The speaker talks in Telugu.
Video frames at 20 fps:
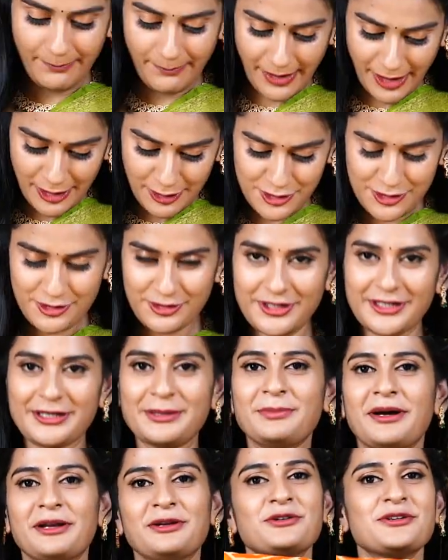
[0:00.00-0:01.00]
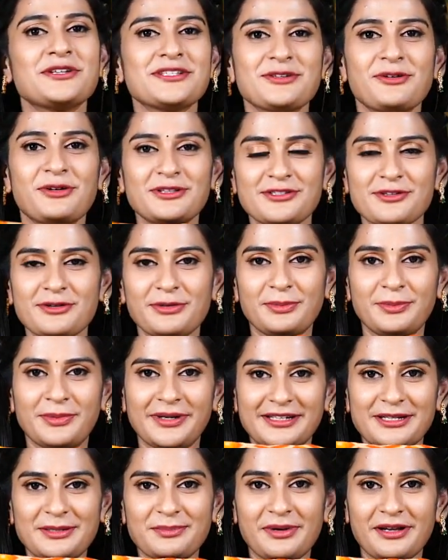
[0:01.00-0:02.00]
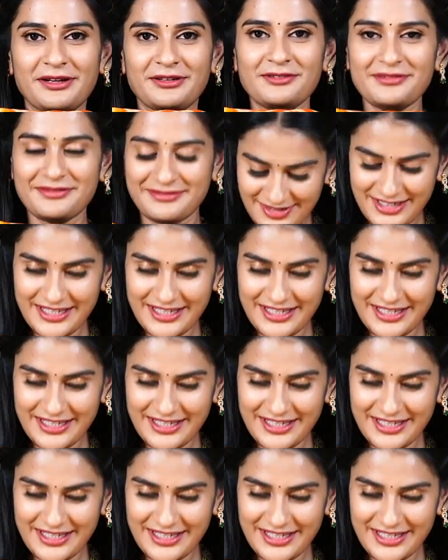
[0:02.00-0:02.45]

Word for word: పళ్ళు చూడండి పళ్ళు ఈజ్ ఆల్సో ప్రింటెడ్ పళ్ళు